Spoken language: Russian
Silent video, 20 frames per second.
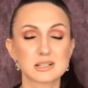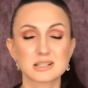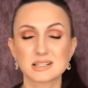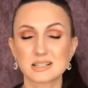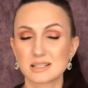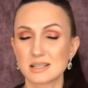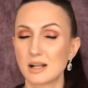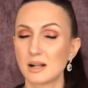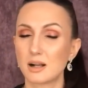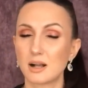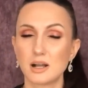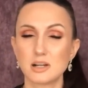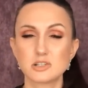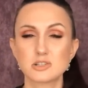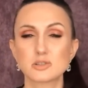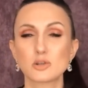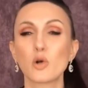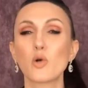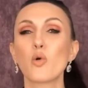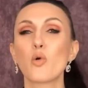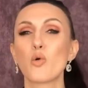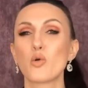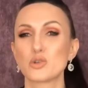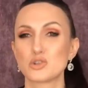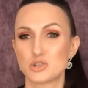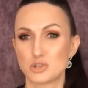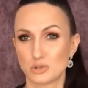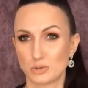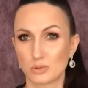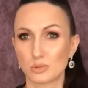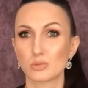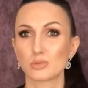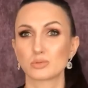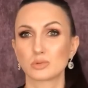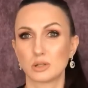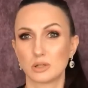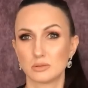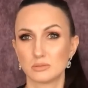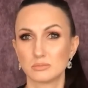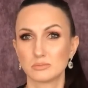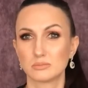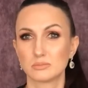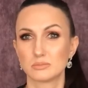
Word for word: цена-качество очень круто.